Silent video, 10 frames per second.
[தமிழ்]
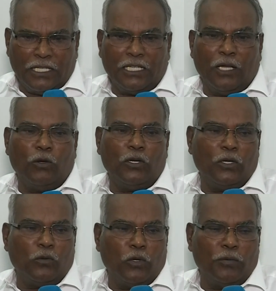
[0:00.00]
இருந்த ஒரு
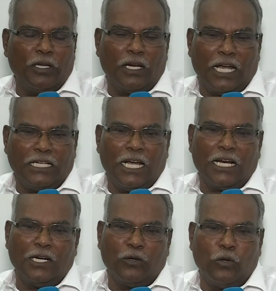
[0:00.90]
குடும்ப ராஜா
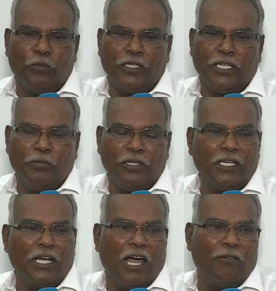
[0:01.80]
கண்ணு குடும்பத்தின் மீது
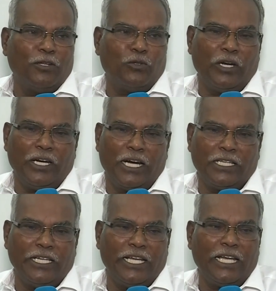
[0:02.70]
காவல்துறை
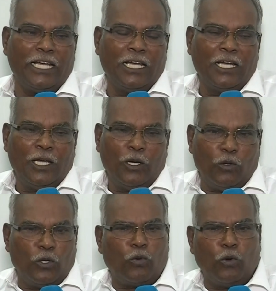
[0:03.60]
நடத்திய
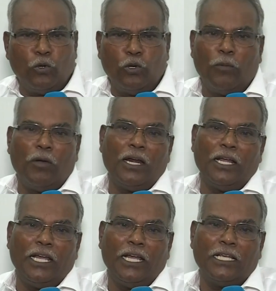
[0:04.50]
ஒரு கொடூரமான
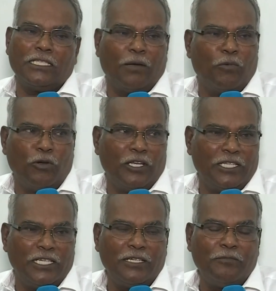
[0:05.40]
சம்பவம்
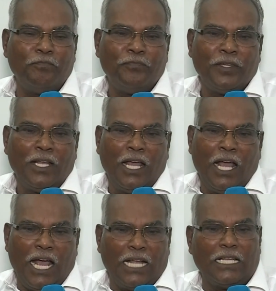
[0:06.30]
அது
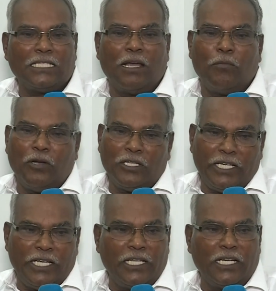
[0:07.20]
அந்த
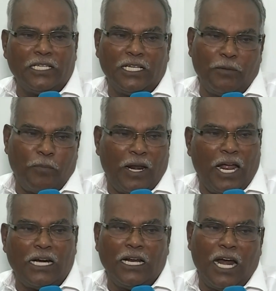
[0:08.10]
சம்பவத்தை எதிர்த்து பல ஆண்டு